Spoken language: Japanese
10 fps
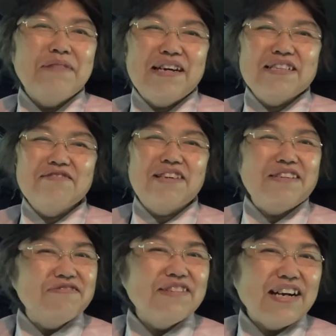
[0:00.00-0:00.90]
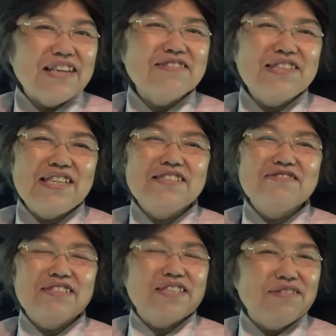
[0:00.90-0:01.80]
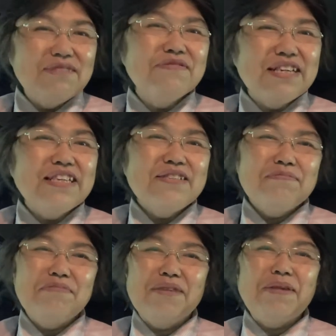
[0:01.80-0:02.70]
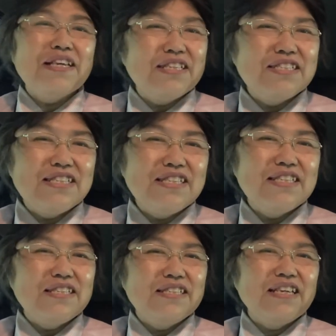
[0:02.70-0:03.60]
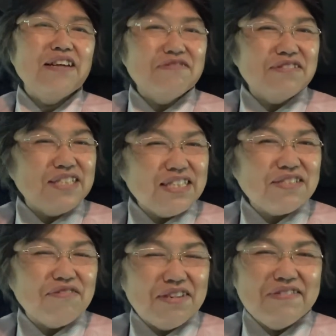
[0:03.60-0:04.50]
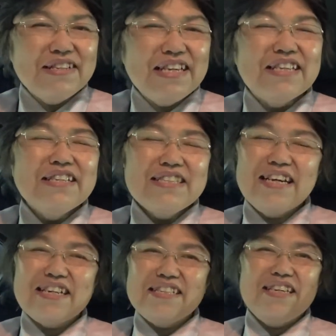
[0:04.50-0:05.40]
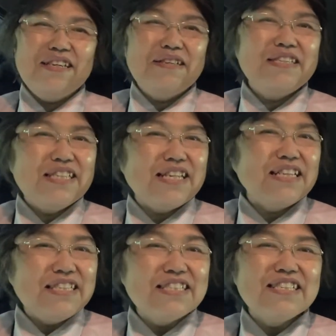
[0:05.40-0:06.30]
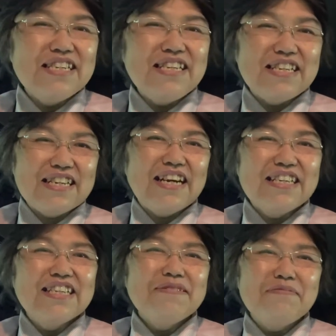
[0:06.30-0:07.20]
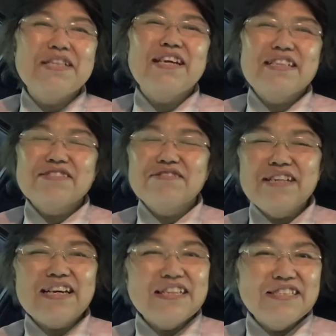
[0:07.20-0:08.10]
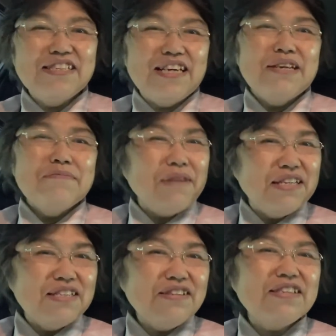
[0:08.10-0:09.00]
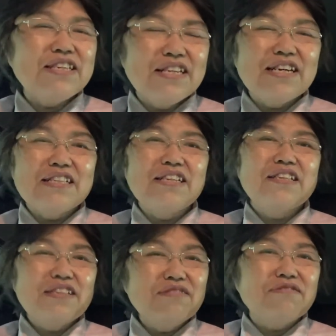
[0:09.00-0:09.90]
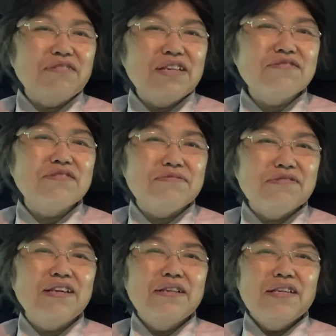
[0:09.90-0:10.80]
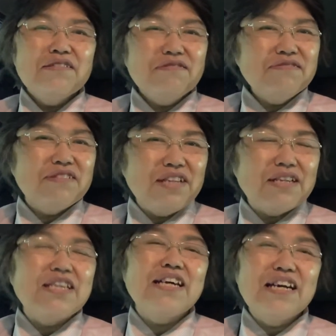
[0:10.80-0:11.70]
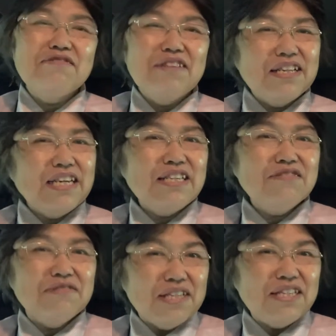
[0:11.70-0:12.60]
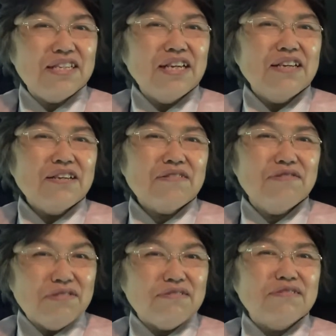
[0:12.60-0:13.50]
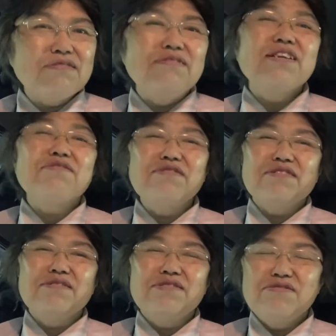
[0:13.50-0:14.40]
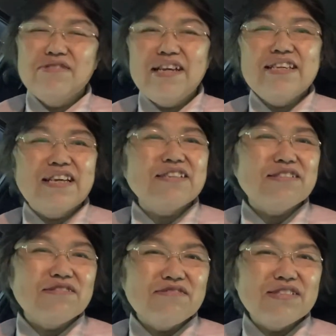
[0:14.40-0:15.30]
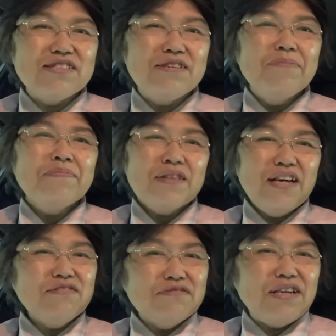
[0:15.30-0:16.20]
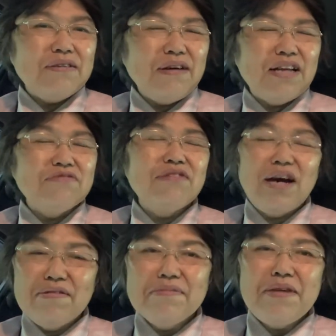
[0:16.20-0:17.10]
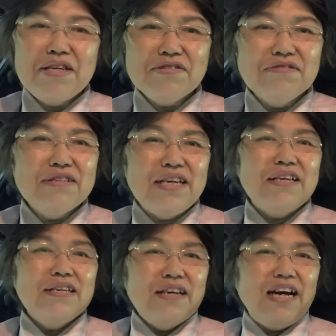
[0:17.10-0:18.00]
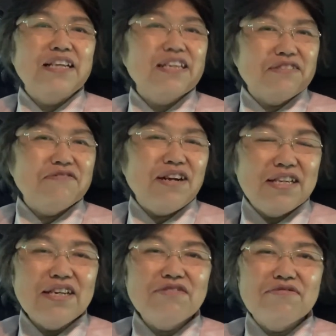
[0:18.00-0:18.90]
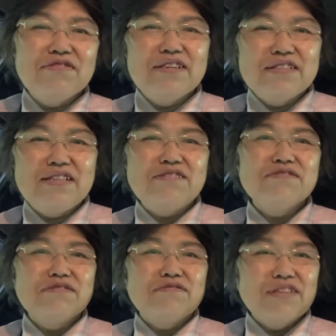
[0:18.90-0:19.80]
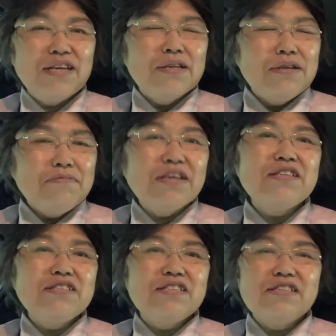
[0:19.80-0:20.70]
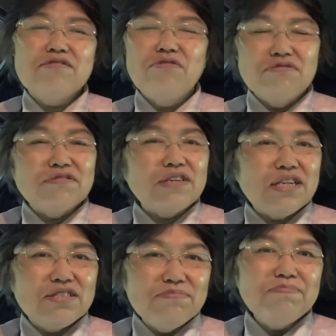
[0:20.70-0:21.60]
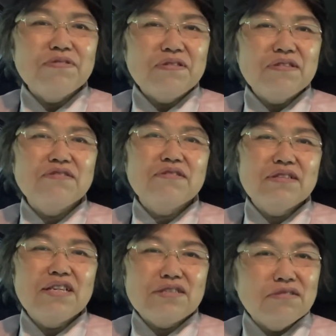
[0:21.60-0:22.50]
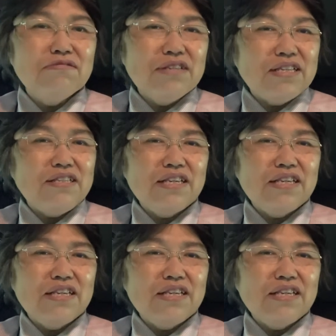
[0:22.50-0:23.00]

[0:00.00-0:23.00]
まあ、あの金運上がるっていうんでそれもね、まあ、毎日やろうとしたんですけどこれはねなんかね23日に1回みたいなそんな感じで毎日はできなかったんですけどトイレ掃除もね特にね気が乗らない時にこそトイレ掃除をねやったそうですあとねあのアファメーションで「ありがとうありがとう」っていうのをね毎日5分から10分言ってそれをね